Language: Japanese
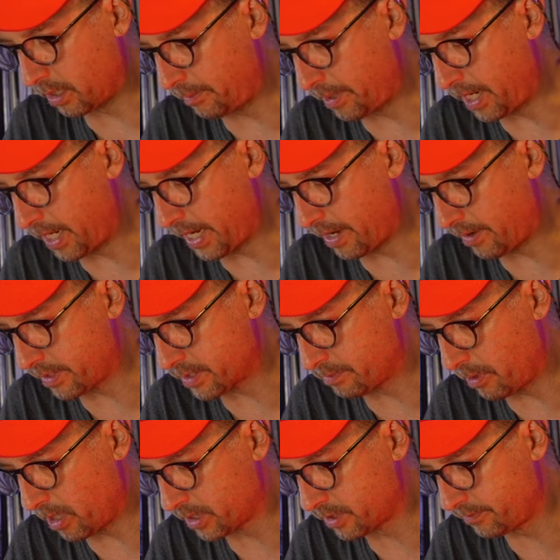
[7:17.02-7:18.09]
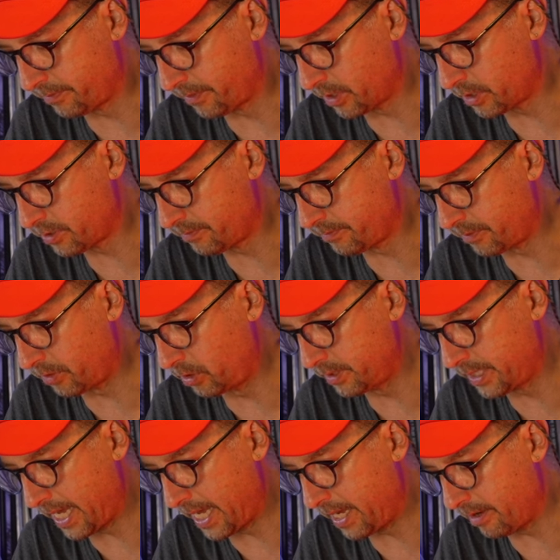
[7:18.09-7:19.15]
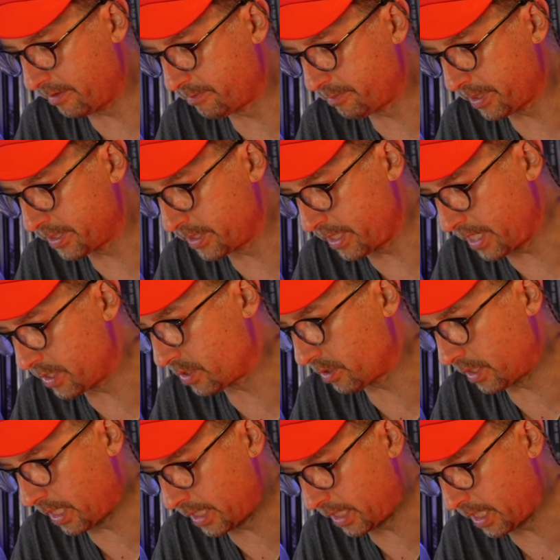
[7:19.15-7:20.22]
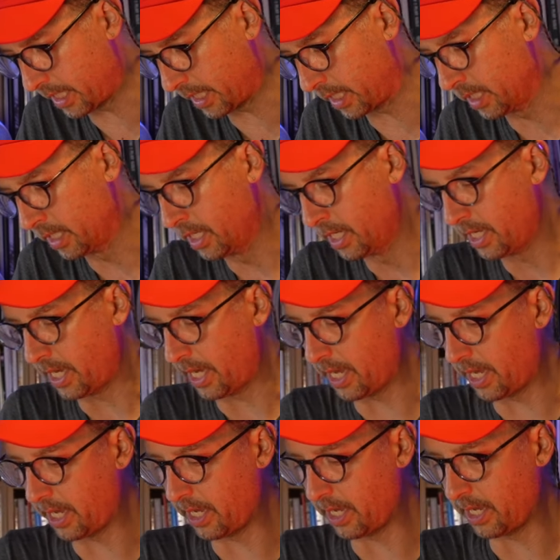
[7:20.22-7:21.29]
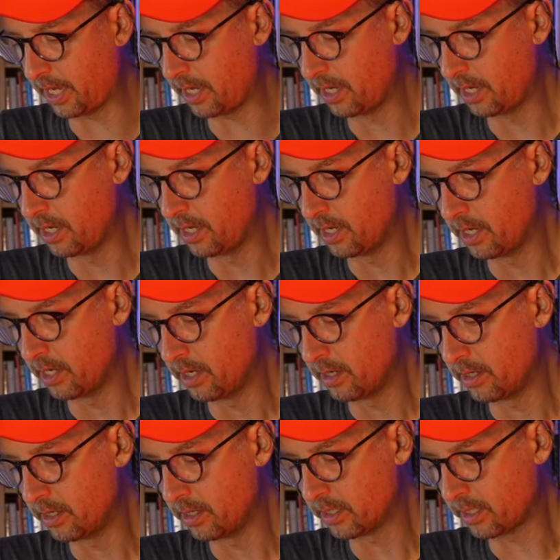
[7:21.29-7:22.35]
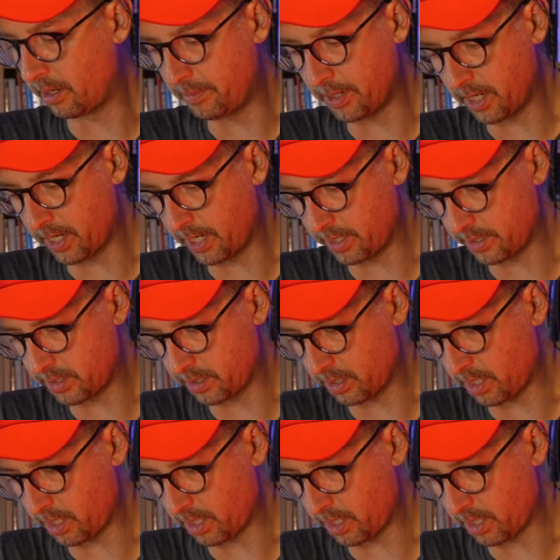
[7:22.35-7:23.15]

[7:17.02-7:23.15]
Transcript: カマラ・ハリス marks first full day of presidential 何々、えー、カマラ・ハリス